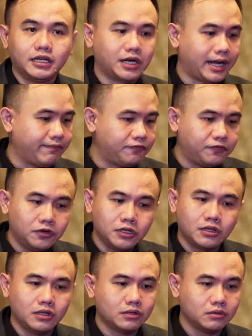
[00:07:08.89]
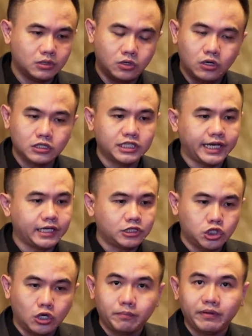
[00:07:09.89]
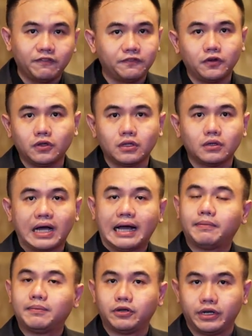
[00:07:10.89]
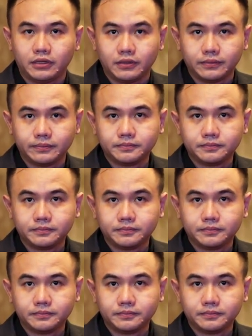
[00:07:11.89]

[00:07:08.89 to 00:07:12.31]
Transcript: GrabFood, Gojek, ShopeeFood, apapun itu.